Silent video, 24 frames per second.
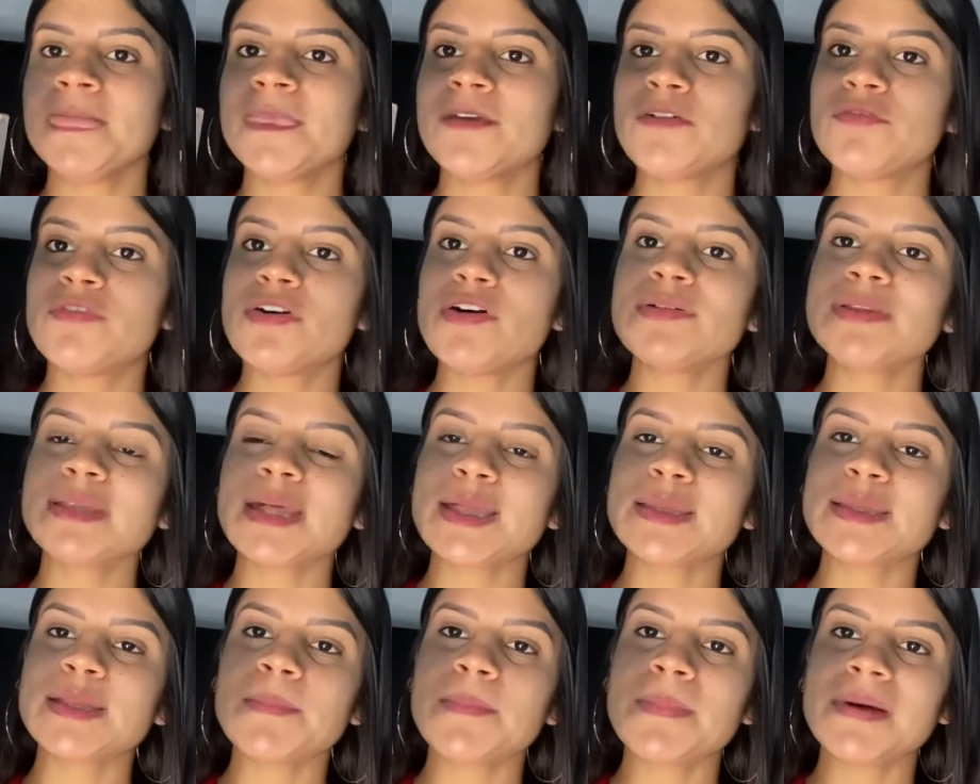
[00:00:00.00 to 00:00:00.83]
Vou usar
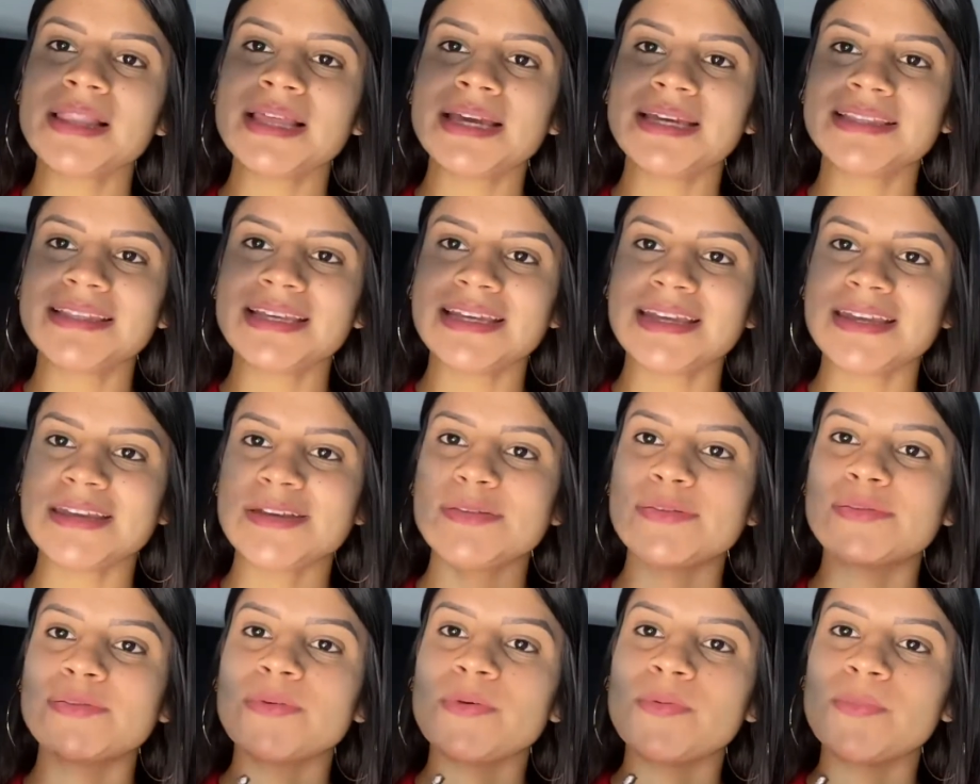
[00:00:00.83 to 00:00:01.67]
essa paleta aqui de
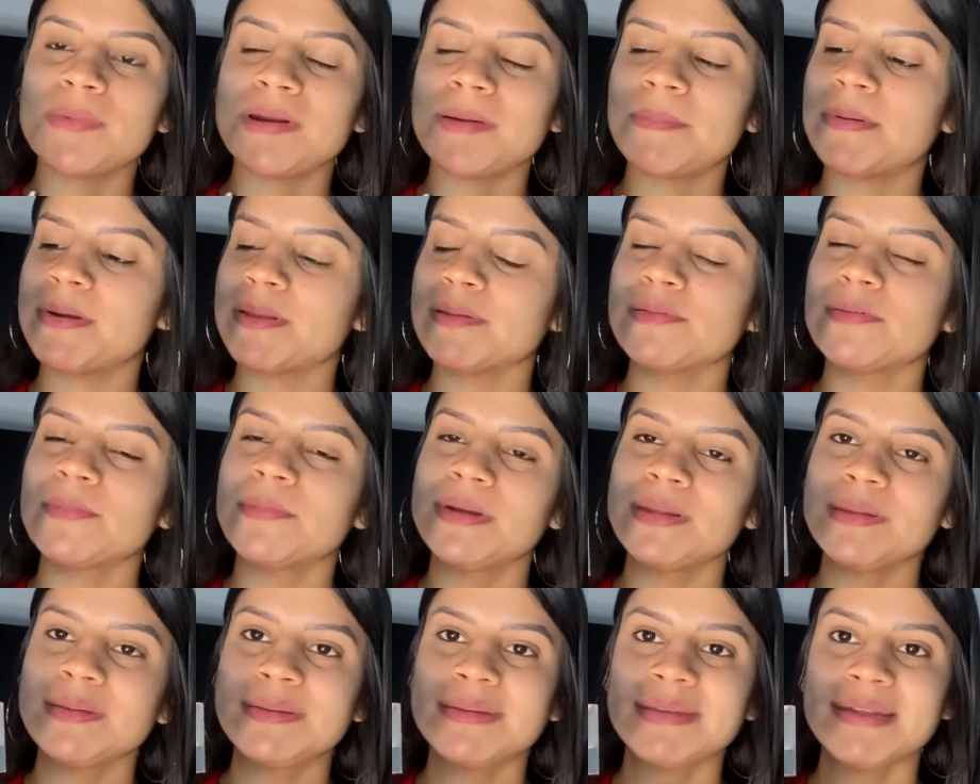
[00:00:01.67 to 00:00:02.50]
sombra para
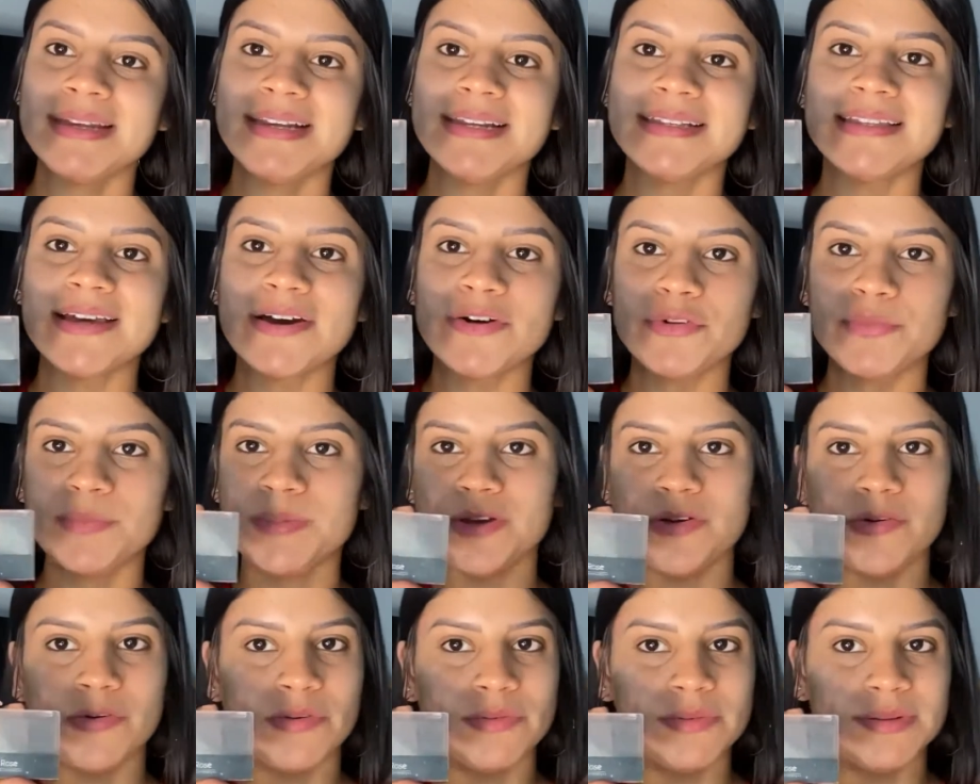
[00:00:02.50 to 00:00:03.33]
sobrancelha da Ruby
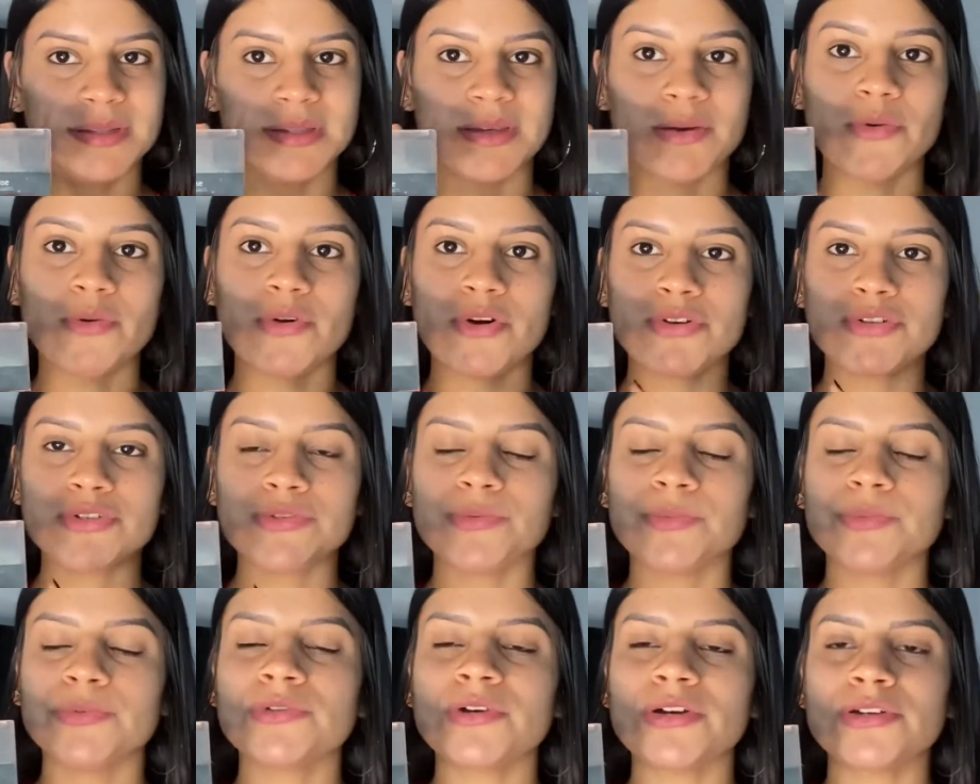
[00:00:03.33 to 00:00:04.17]
Rose, que eu gosto
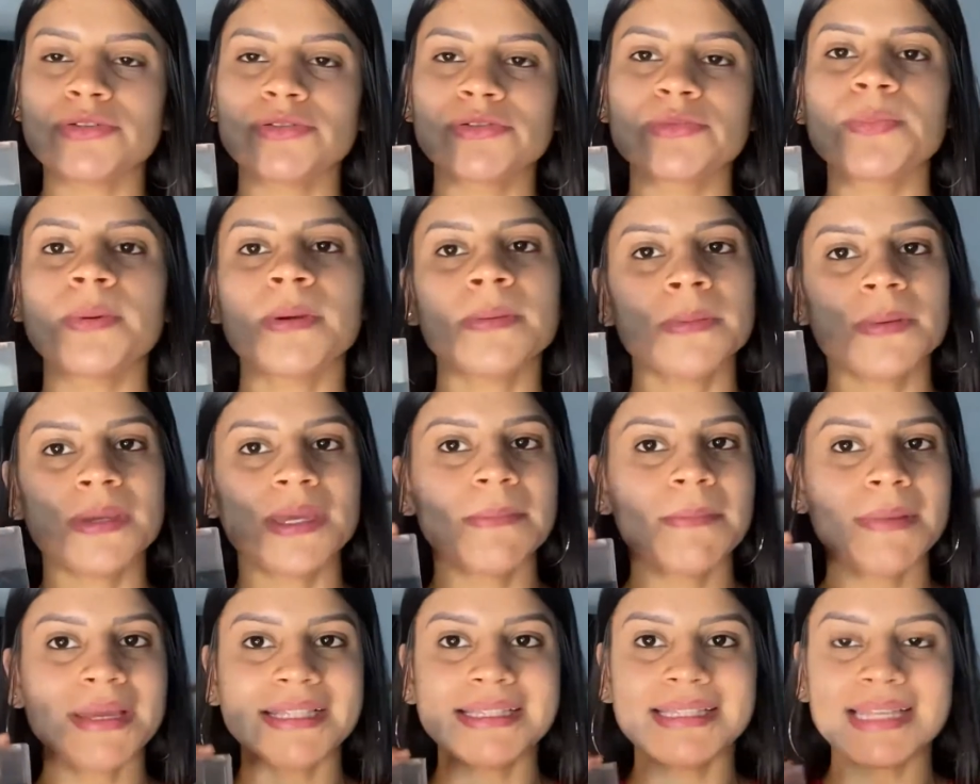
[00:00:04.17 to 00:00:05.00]
muito, acho super
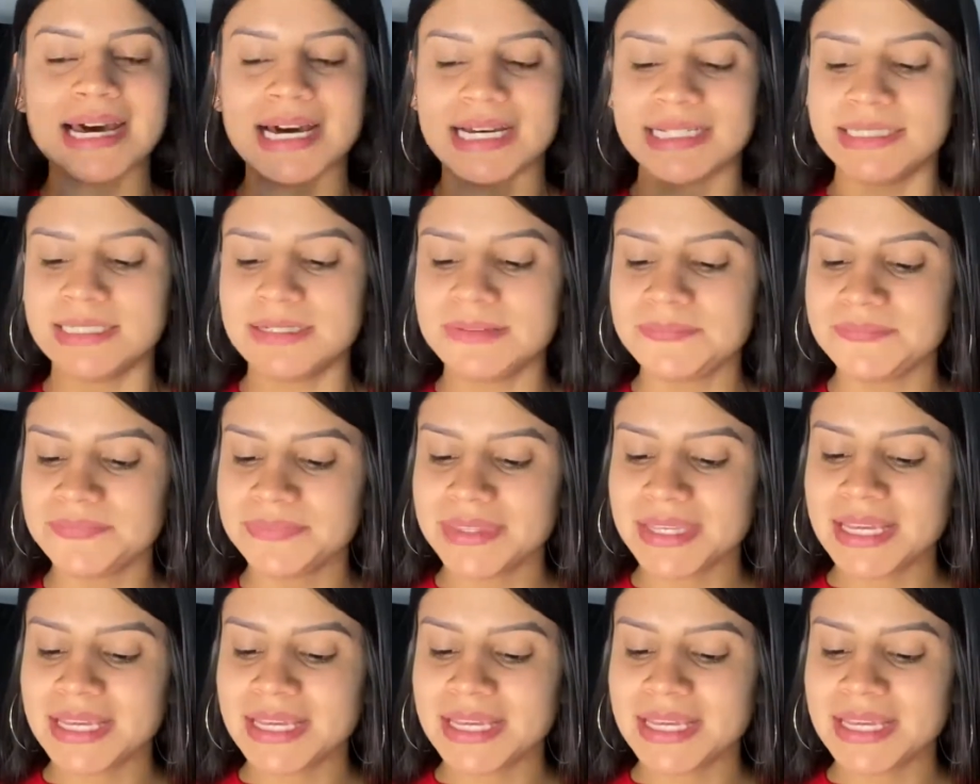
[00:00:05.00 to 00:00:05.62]
pigmentada.